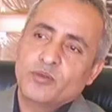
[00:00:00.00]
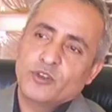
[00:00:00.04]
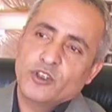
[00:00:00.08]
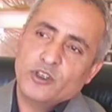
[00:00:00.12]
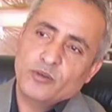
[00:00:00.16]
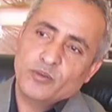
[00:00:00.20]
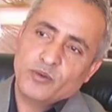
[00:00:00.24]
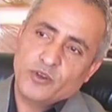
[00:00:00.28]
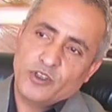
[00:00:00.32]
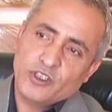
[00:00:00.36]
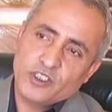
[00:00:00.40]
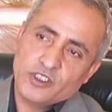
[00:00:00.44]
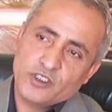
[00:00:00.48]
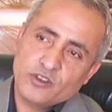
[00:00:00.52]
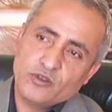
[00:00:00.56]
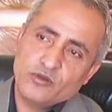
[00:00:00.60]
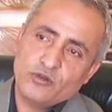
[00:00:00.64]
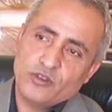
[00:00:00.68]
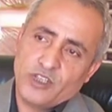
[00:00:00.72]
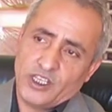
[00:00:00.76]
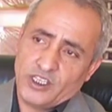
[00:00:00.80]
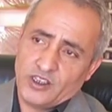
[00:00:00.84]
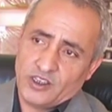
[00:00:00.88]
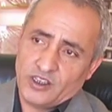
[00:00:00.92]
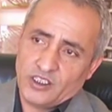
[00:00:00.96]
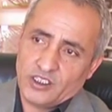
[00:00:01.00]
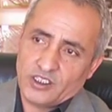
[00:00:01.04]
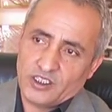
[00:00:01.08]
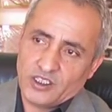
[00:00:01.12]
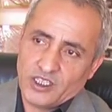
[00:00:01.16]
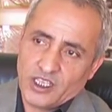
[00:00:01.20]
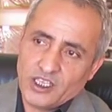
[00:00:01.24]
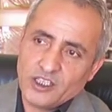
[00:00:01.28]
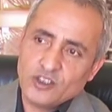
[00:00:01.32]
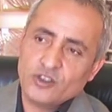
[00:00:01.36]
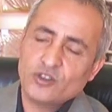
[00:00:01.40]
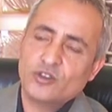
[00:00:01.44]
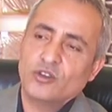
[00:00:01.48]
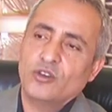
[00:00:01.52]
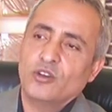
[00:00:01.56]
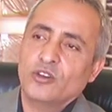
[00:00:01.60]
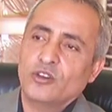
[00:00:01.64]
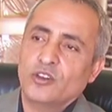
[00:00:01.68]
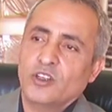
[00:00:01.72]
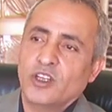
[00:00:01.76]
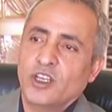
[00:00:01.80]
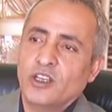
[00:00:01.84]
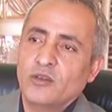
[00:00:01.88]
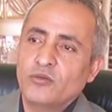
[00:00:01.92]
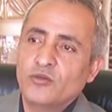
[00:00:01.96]
Propolis ürettikten
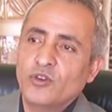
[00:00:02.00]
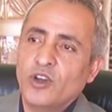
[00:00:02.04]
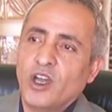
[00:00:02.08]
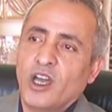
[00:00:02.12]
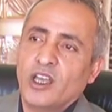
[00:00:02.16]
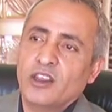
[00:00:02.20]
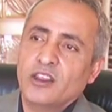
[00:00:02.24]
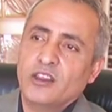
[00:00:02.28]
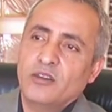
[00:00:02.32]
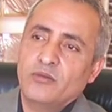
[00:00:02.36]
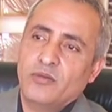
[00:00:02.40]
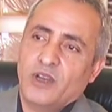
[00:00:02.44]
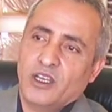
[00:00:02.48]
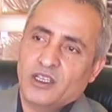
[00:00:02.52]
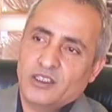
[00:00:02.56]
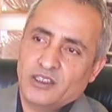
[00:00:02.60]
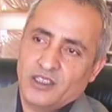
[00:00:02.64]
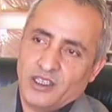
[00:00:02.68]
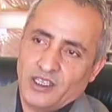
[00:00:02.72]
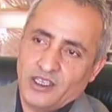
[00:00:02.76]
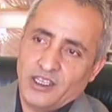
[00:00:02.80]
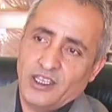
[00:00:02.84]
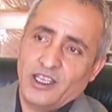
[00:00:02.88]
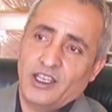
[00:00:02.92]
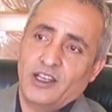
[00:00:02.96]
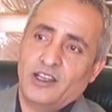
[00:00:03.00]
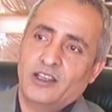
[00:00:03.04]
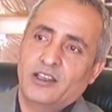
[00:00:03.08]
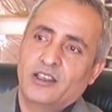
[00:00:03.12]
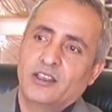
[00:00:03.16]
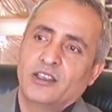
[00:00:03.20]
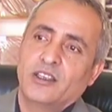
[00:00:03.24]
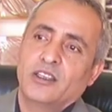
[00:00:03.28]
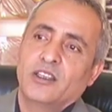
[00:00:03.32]
sonra bu antibakteriyel